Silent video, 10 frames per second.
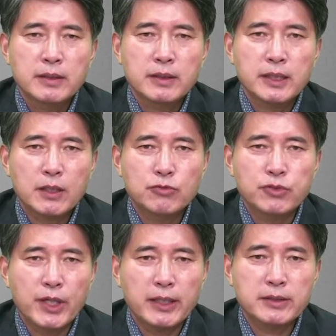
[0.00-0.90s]
그러니까
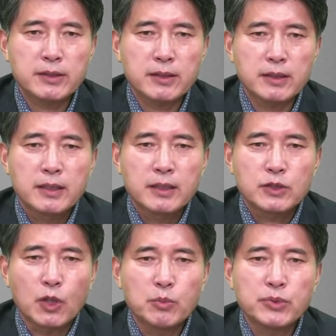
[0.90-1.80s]
국회에서
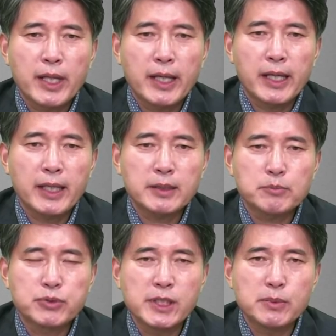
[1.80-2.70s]
정부
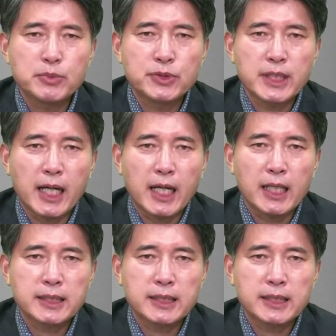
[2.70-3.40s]
내의 부일분자,